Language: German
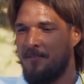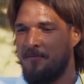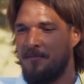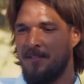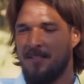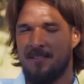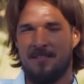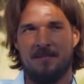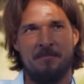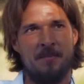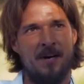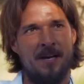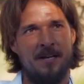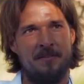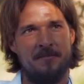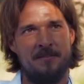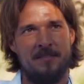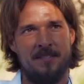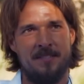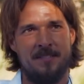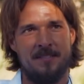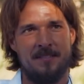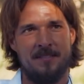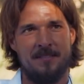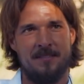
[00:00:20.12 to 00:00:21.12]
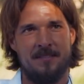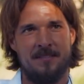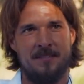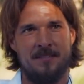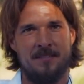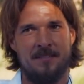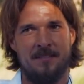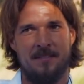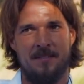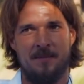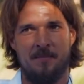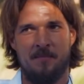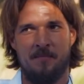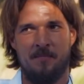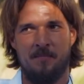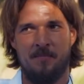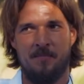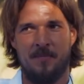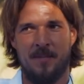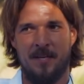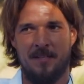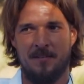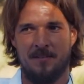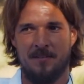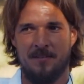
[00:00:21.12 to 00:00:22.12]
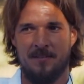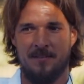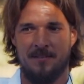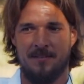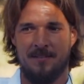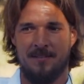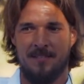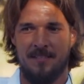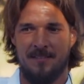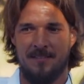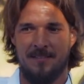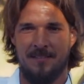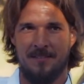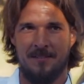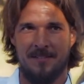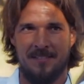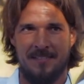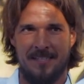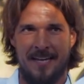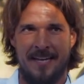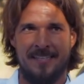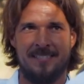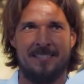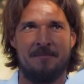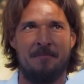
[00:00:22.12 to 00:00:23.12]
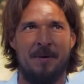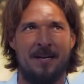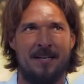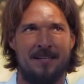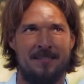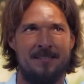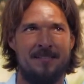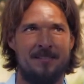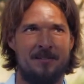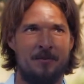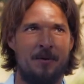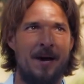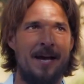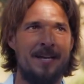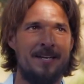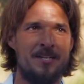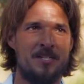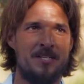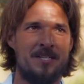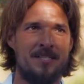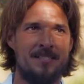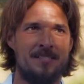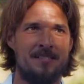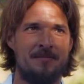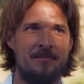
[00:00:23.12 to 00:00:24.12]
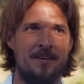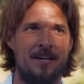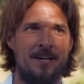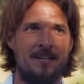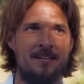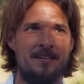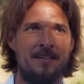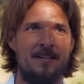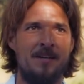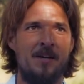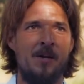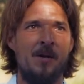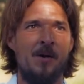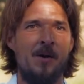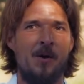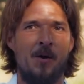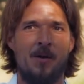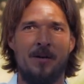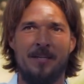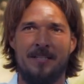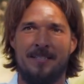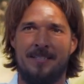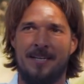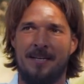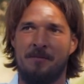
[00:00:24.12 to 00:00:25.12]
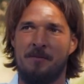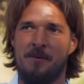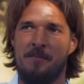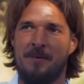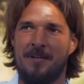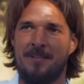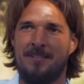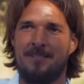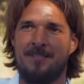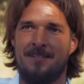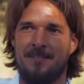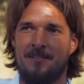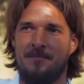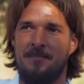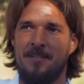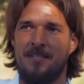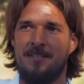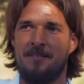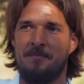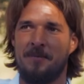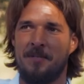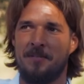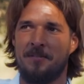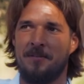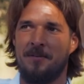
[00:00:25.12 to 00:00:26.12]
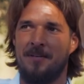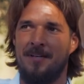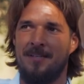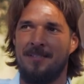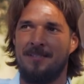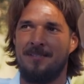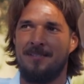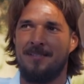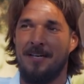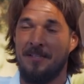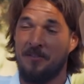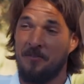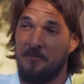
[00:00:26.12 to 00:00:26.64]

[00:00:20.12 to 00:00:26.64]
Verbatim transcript: Ich finde das immer heftig, dass ich. Ähm, also, es ist jetzt also nicht sagen, das erste okay. Mal, dass ich so eingeschätzt werde. Nee, Und ich denke mir mal, das, das wirkt immer so, als.